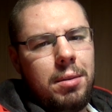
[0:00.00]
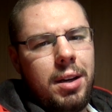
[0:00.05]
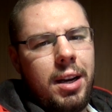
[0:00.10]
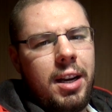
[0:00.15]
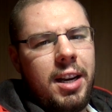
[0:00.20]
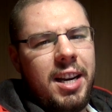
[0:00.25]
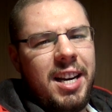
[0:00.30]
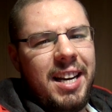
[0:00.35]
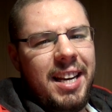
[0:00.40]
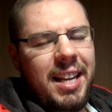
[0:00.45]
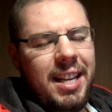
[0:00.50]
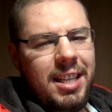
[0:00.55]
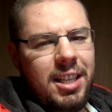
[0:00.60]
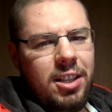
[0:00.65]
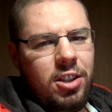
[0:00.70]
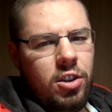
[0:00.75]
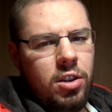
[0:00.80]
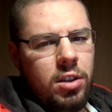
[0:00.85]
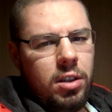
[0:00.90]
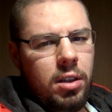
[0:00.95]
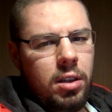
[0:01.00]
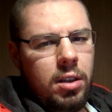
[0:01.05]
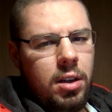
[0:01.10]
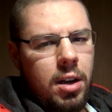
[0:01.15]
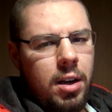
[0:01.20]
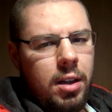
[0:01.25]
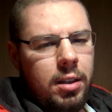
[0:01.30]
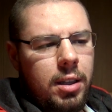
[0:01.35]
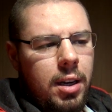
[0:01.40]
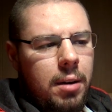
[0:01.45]
как хорионический
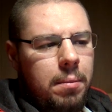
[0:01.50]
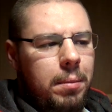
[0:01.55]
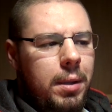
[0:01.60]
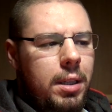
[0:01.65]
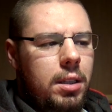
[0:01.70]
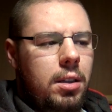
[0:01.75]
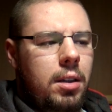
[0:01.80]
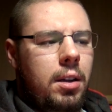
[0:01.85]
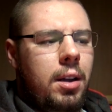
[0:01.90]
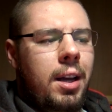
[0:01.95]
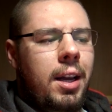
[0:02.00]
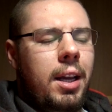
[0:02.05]
гонотропин.